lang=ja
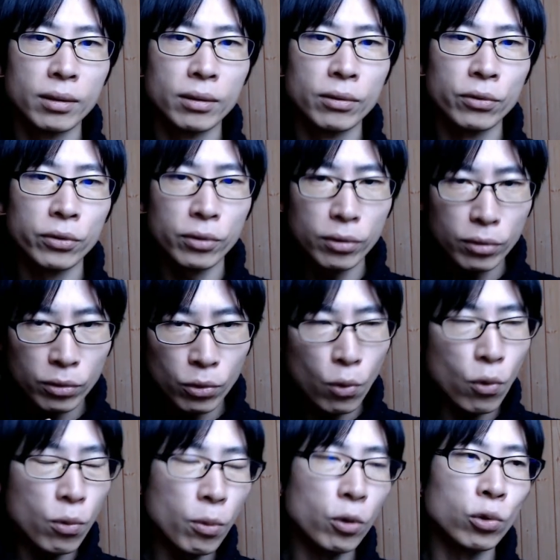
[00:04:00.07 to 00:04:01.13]
普通そ
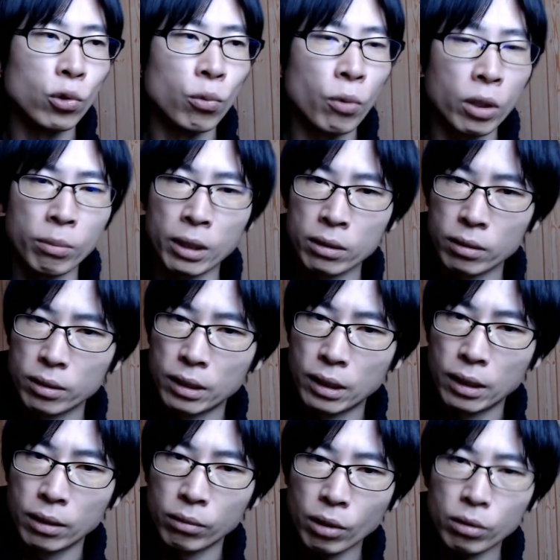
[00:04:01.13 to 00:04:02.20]
う思うと思います。
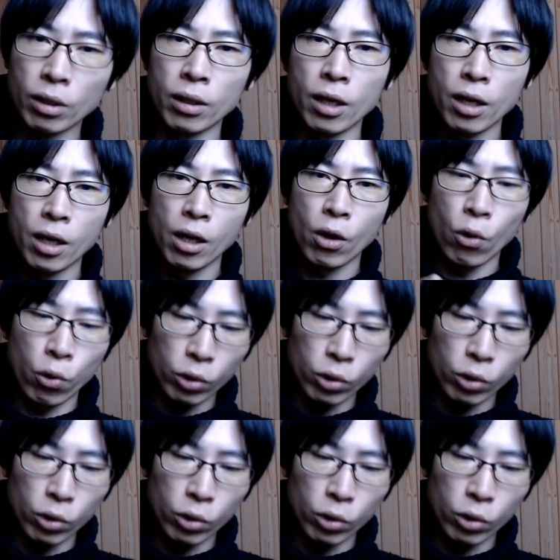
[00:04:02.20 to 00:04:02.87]
だって、保